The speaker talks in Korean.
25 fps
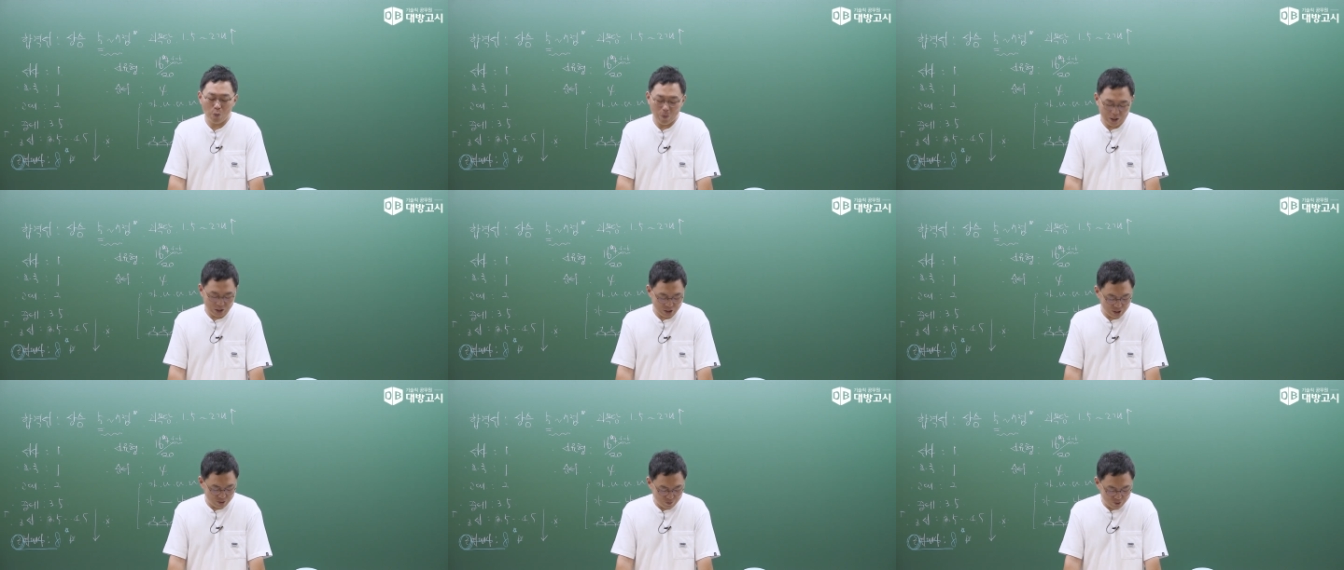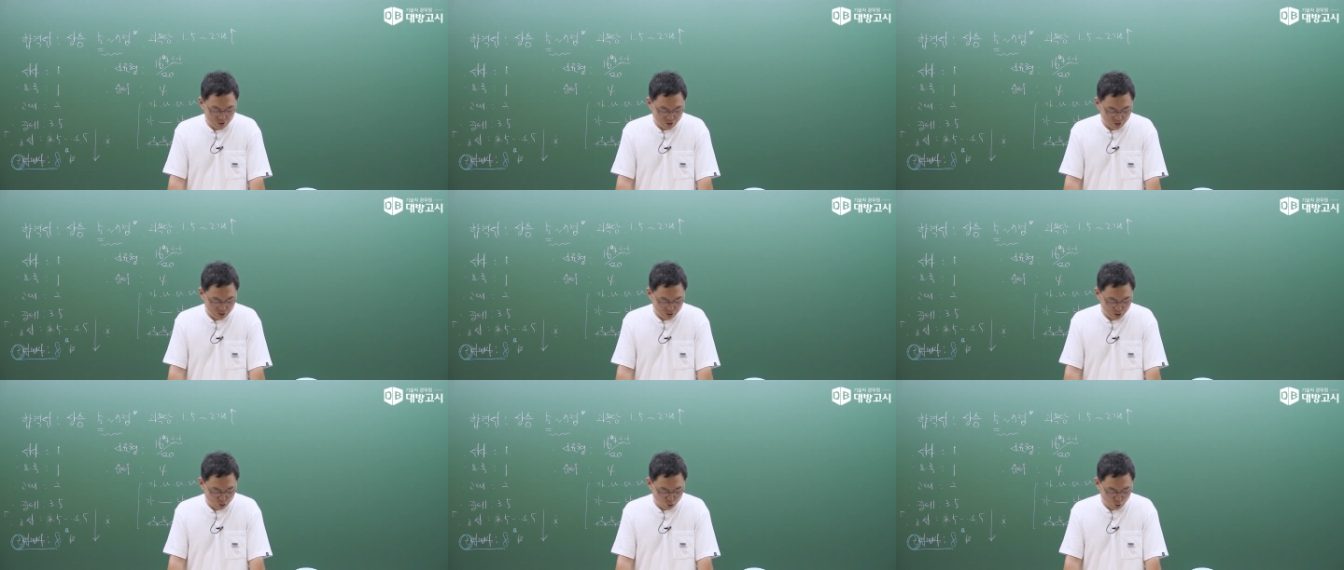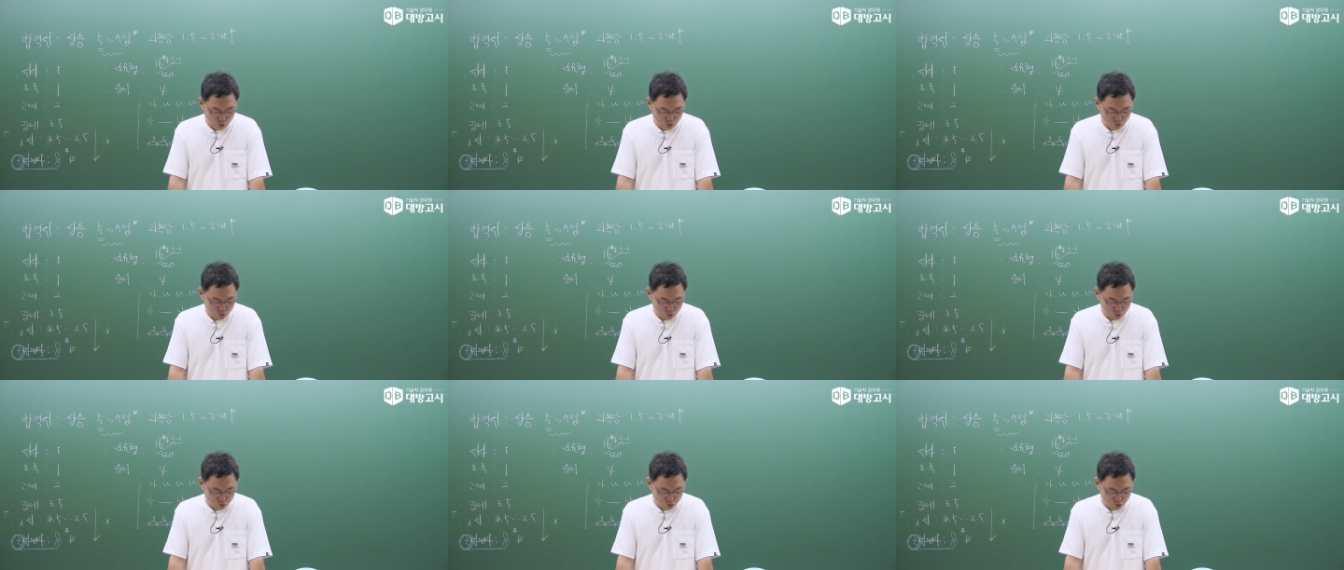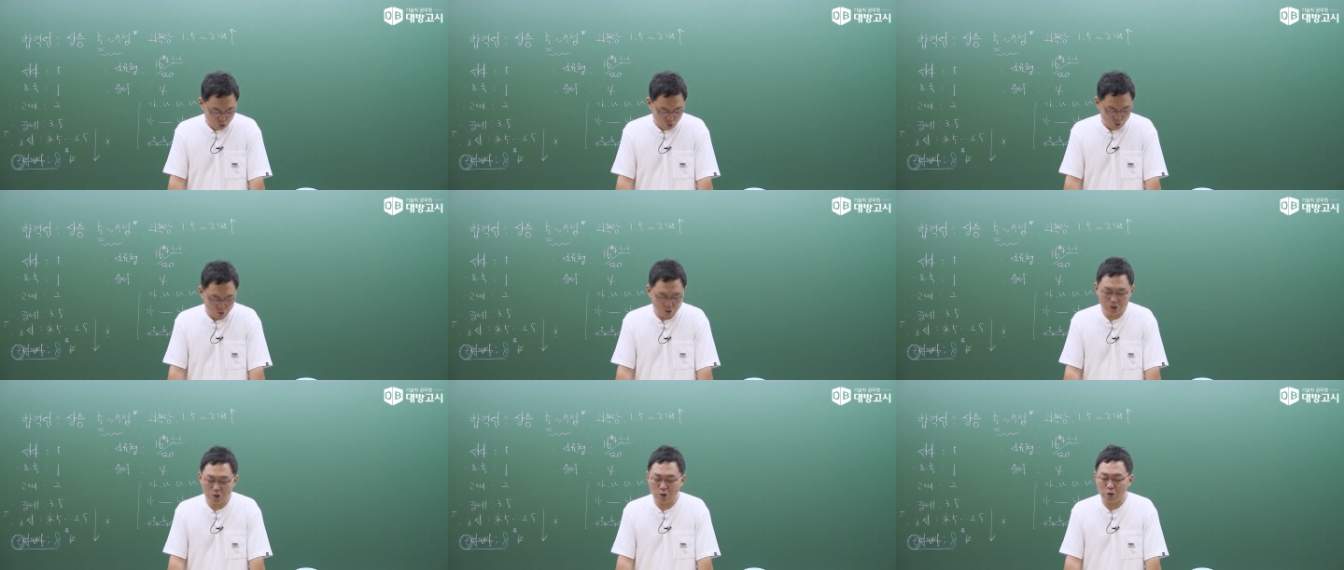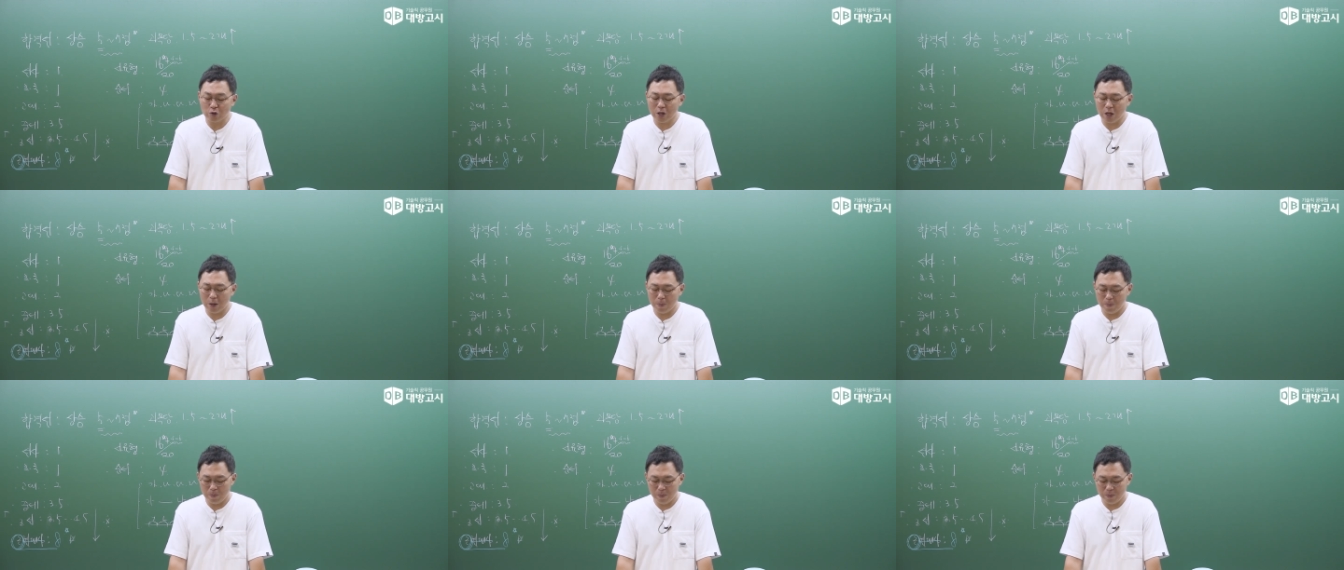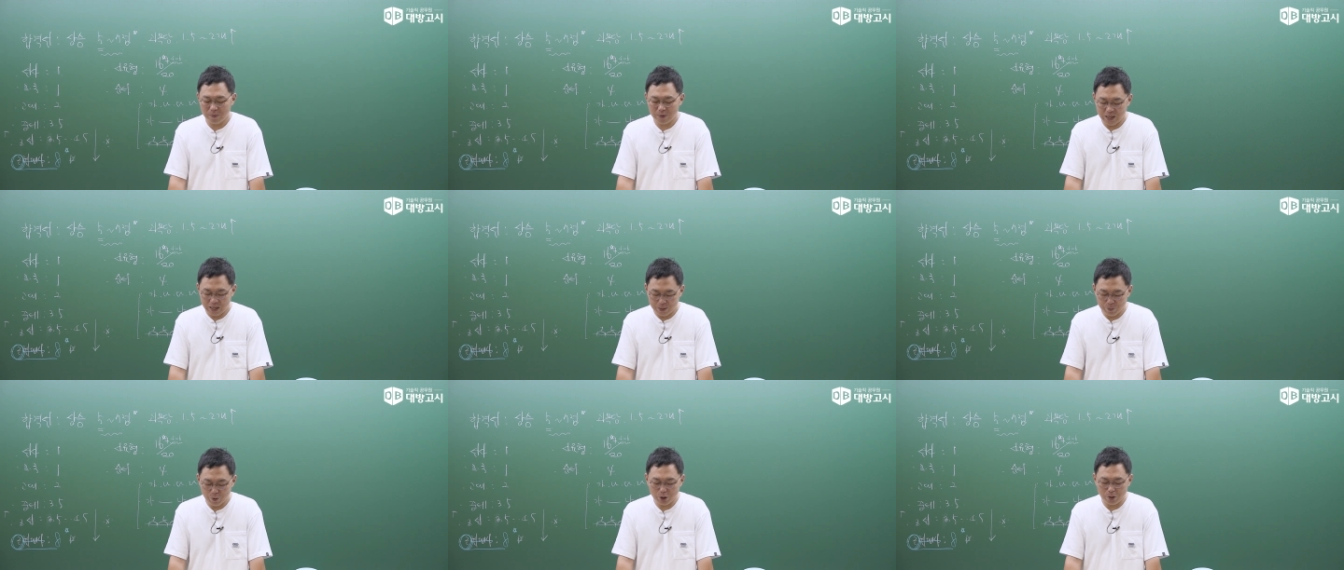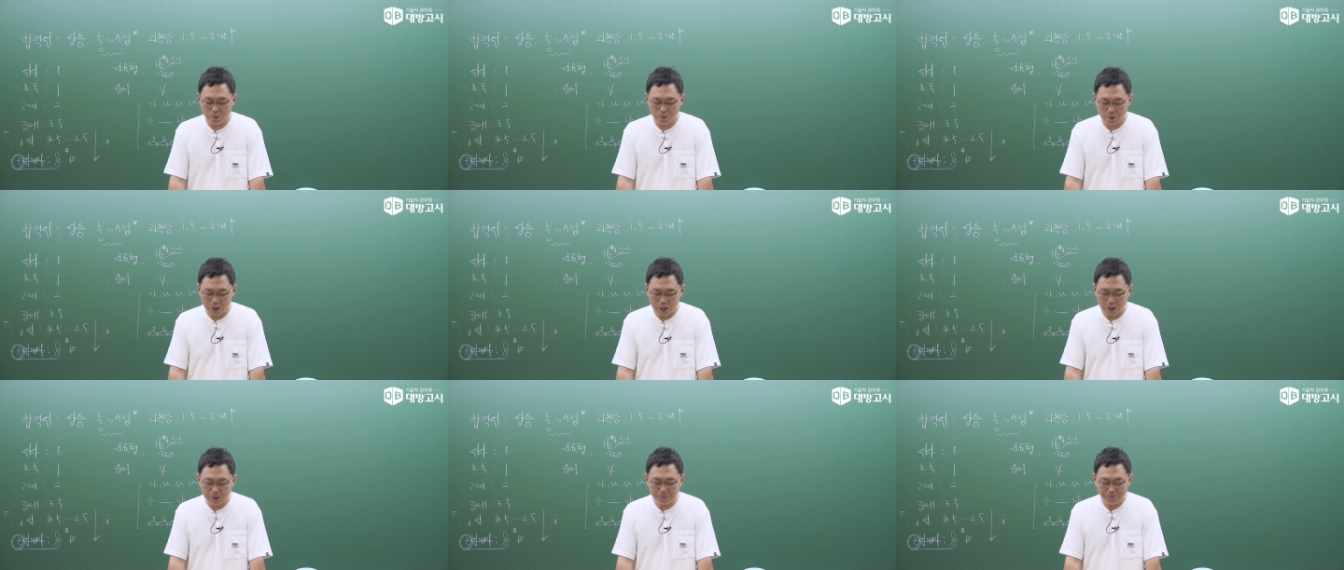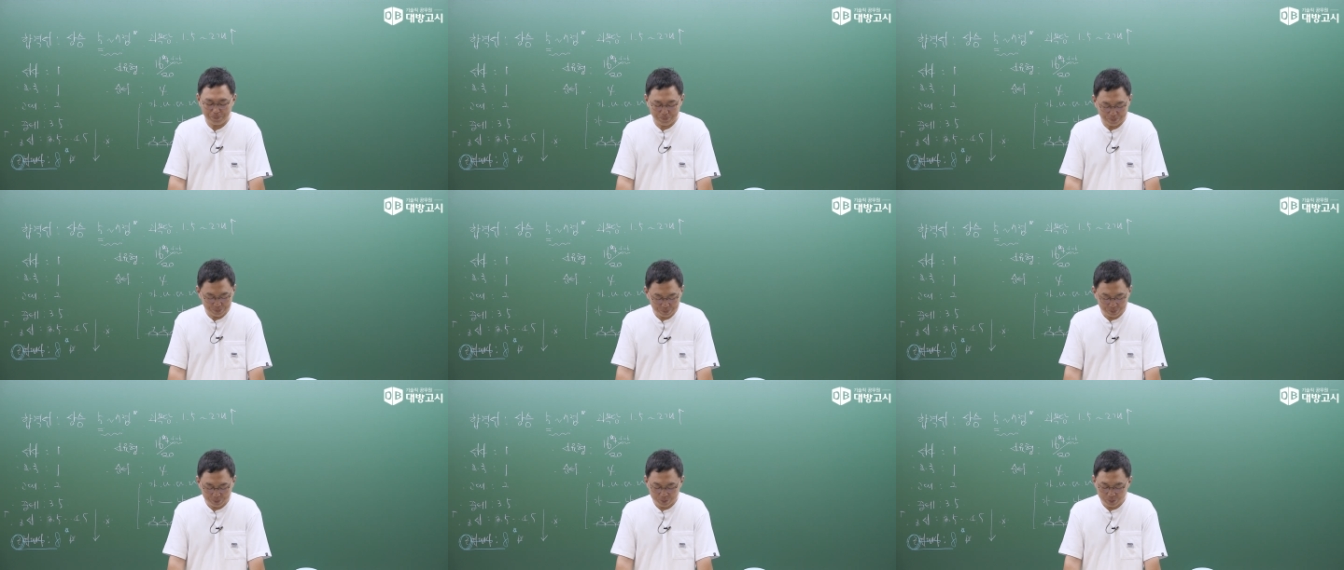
말씀을 드리기도 했었죠. 정답 4번입니다.